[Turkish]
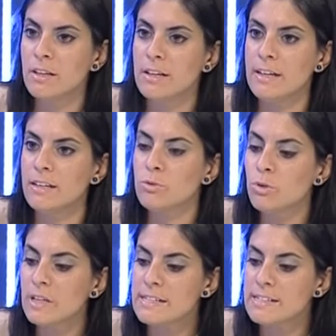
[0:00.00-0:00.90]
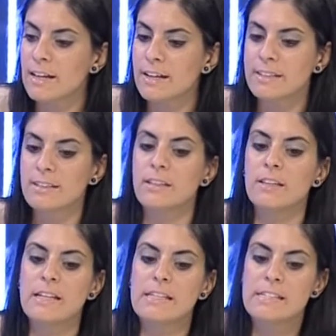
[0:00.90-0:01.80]
E, dolayısıyla hani
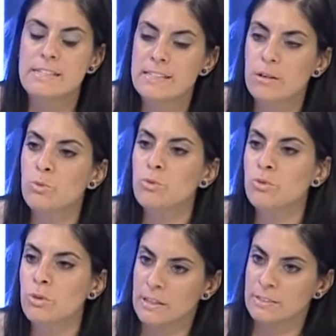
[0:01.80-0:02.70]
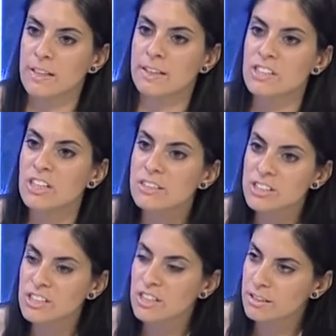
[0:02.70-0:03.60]
size uygun olan ya da
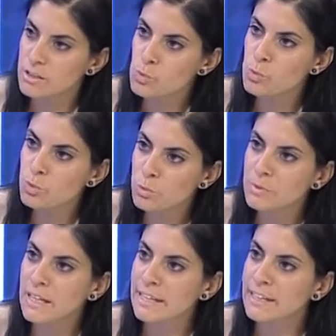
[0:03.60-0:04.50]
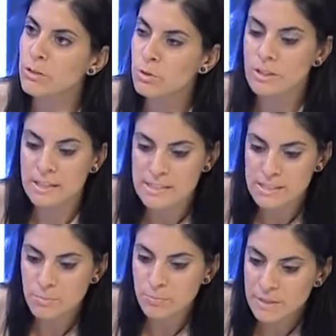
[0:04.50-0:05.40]
çalışacağınız grupla ilgili olarak
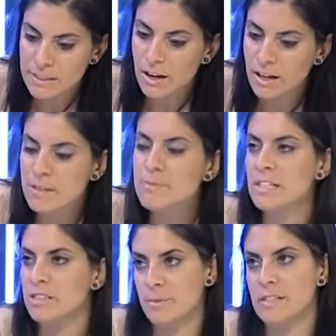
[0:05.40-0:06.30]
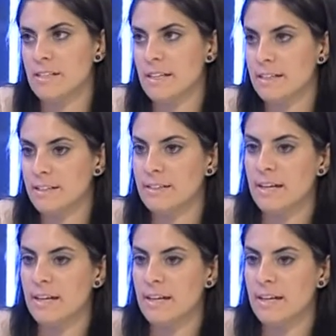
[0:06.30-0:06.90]
sizin bir akım seçmeniz gerekir.